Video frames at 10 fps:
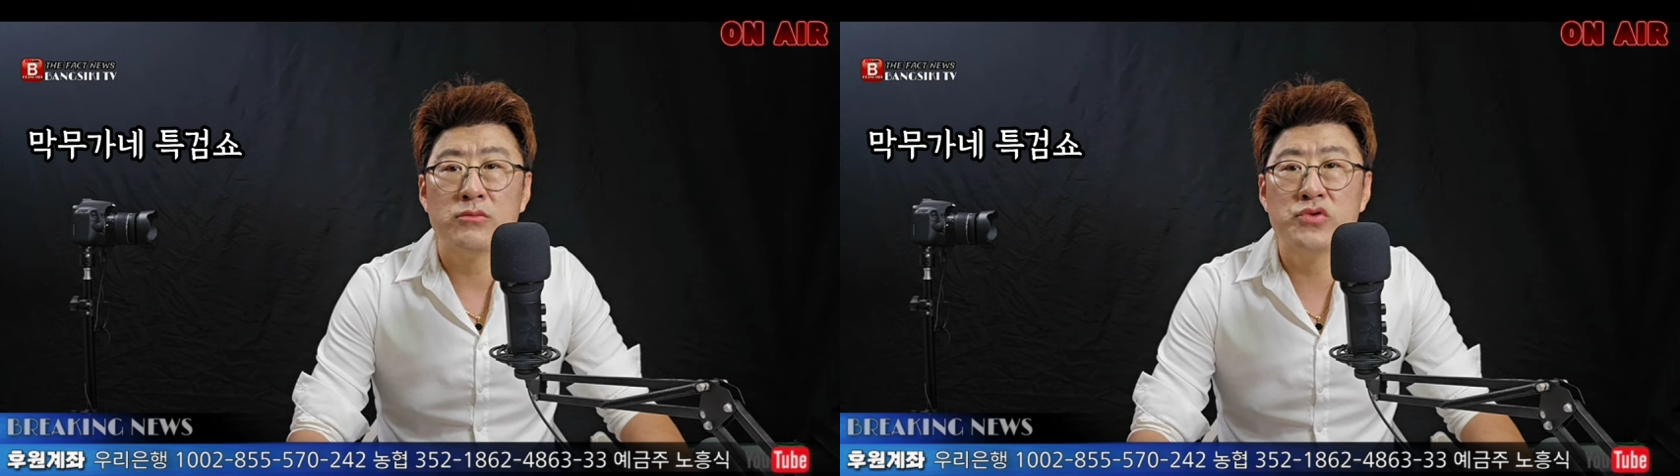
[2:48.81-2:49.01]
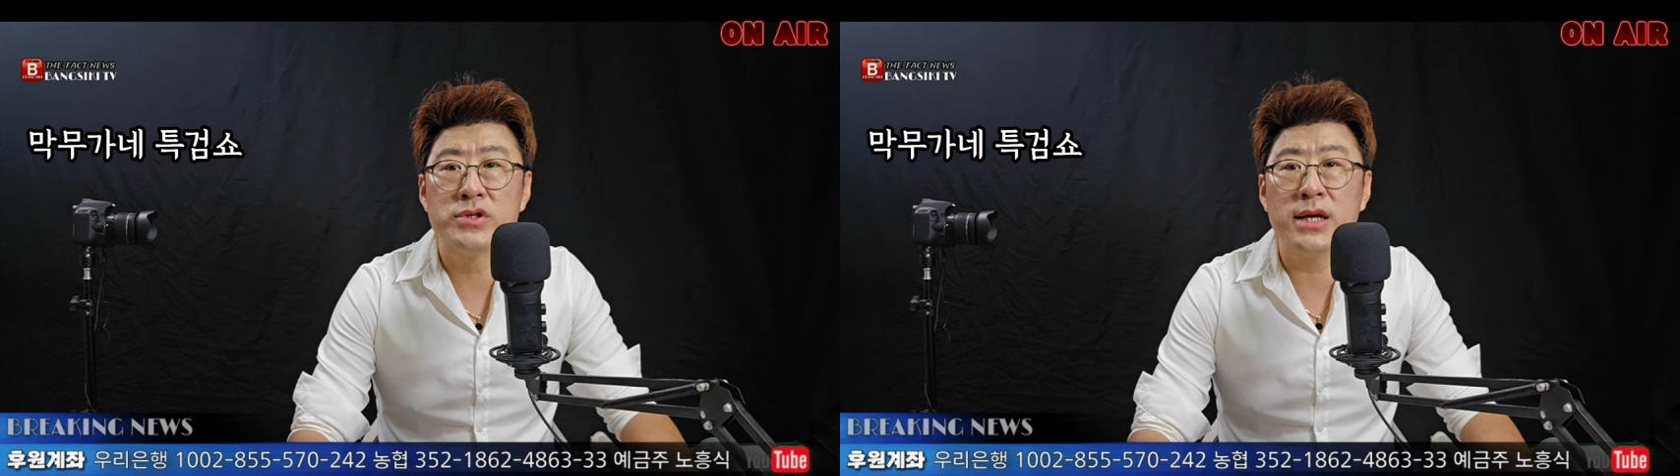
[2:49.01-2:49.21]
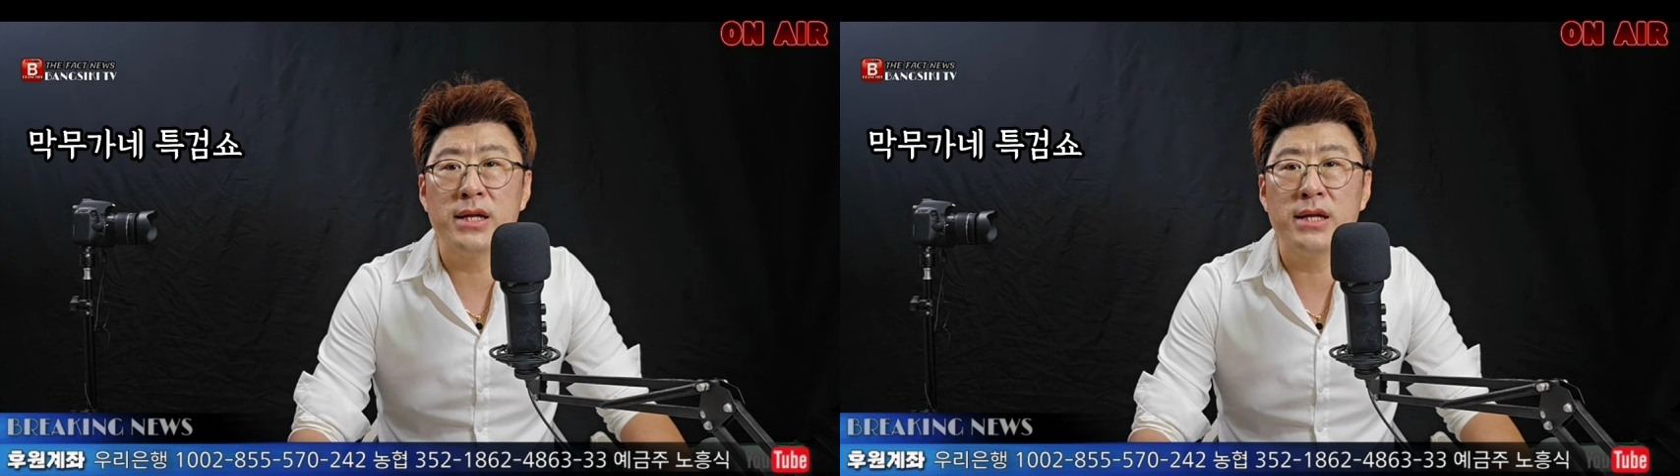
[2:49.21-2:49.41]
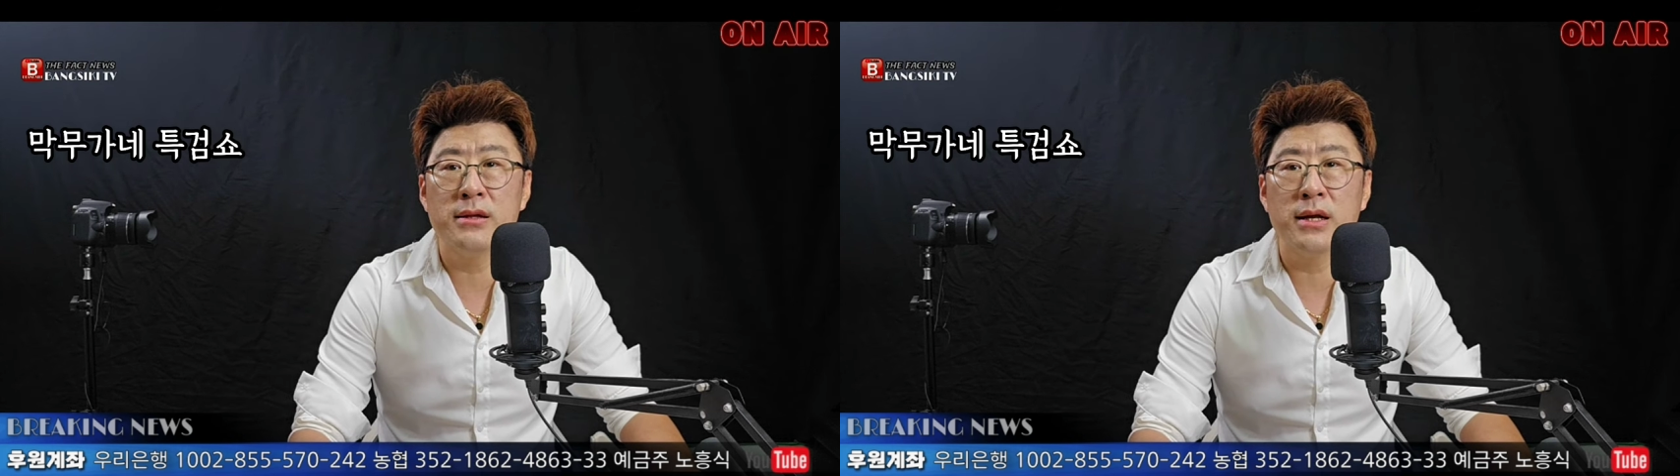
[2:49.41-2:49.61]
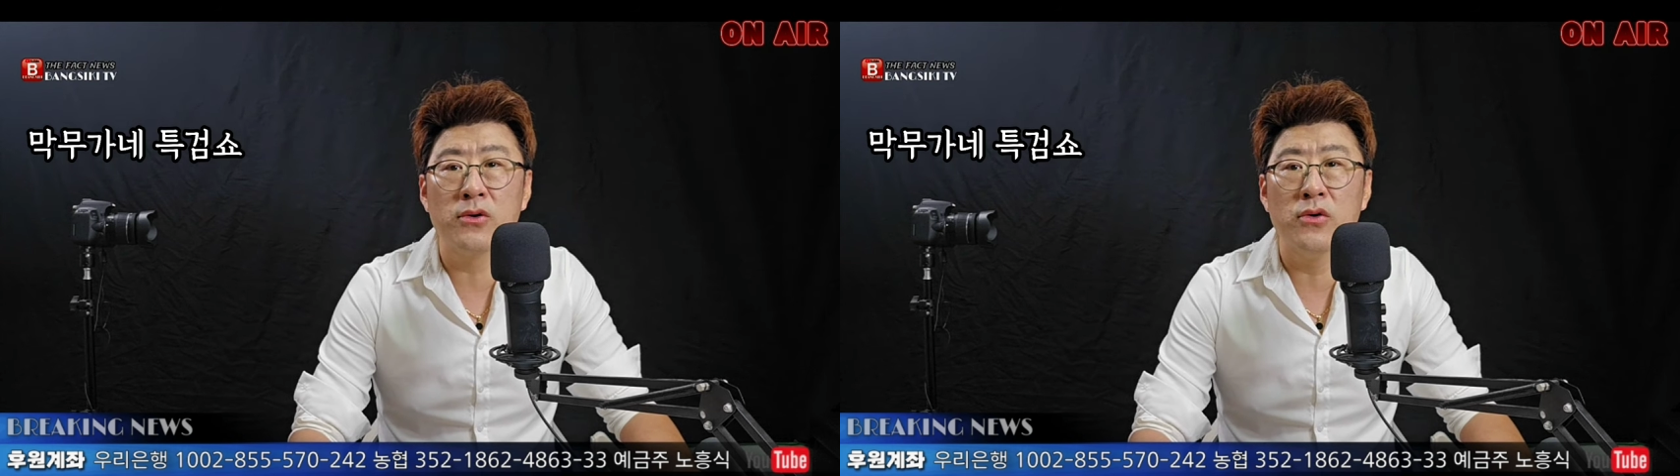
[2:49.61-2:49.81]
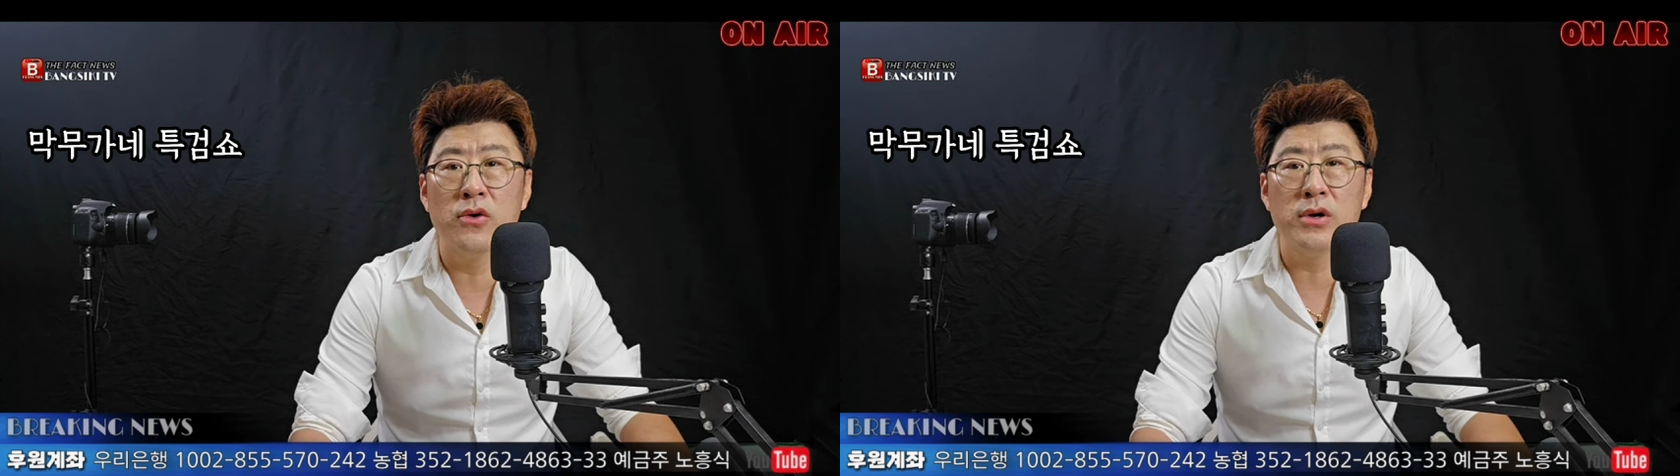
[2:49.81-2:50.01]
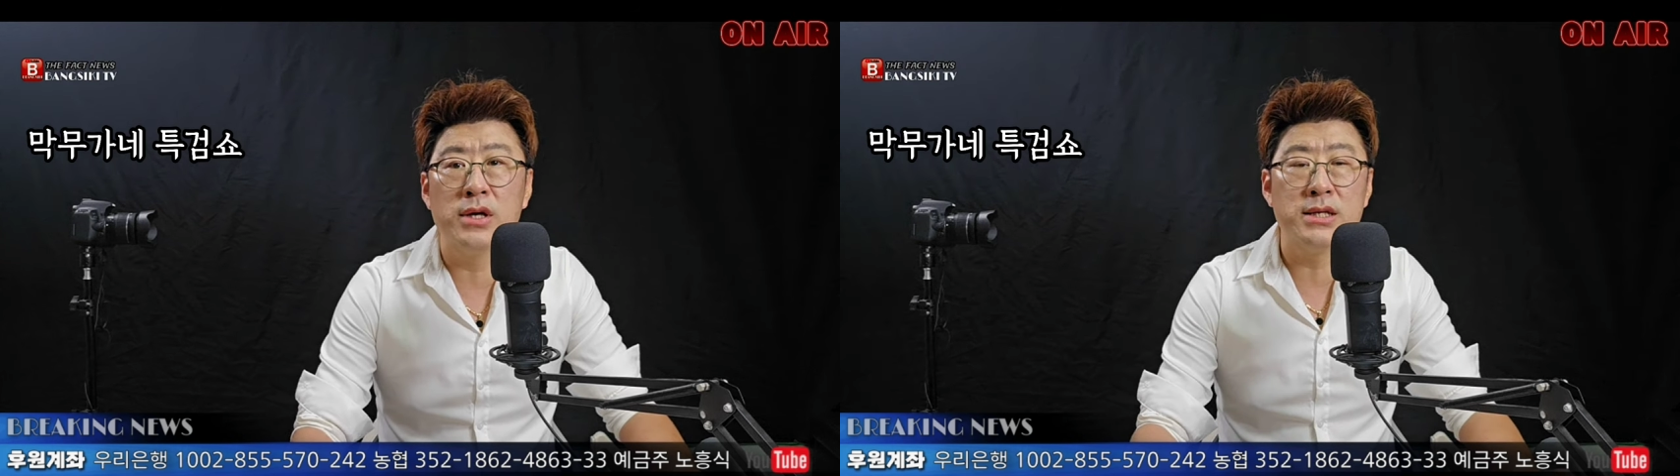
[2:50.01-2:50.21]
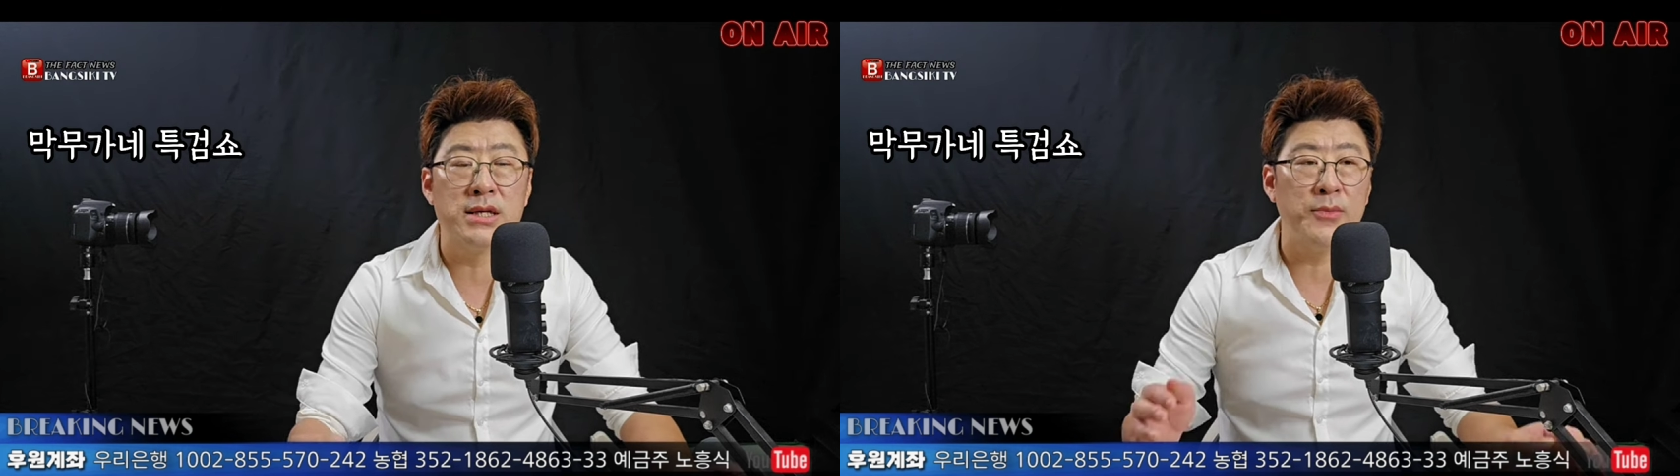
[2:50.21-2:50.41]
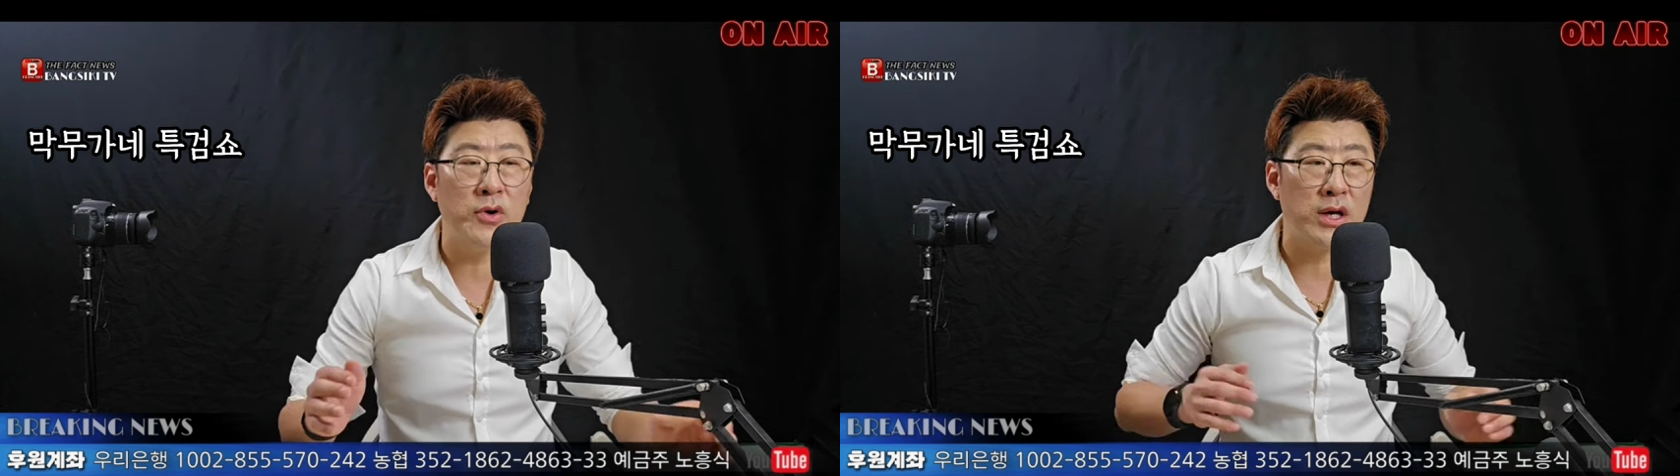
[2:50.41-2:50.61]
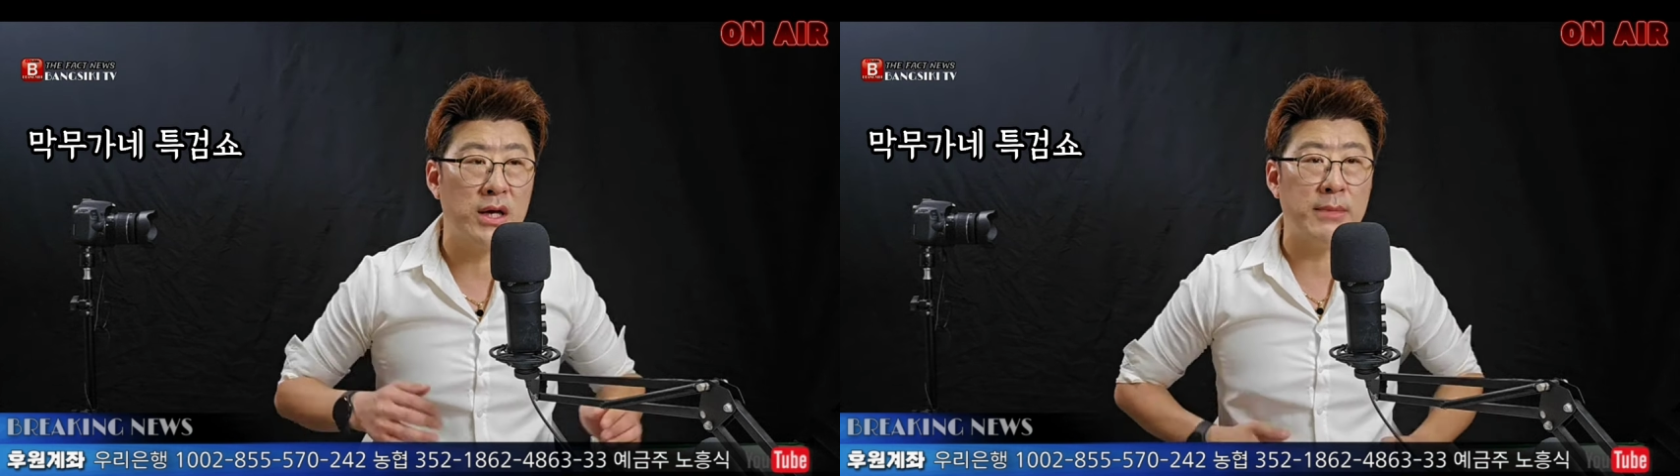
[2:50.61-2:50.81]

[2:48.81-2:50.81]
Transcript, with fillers: 문재인하고 이재명이